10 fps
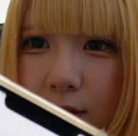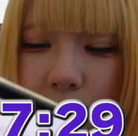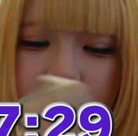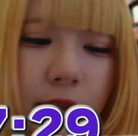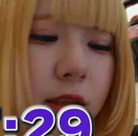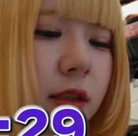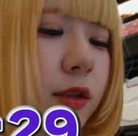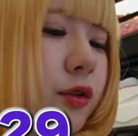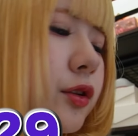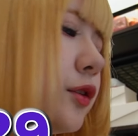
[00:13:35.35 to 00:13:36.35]
17
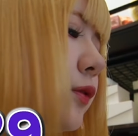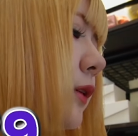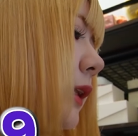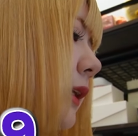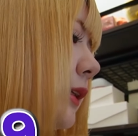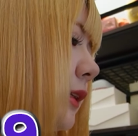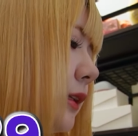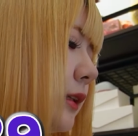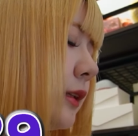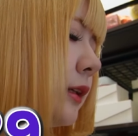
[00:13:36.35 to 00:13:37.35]
時29分で
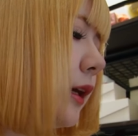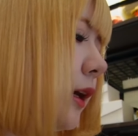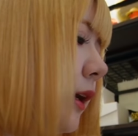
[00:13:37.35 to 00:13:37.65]
す。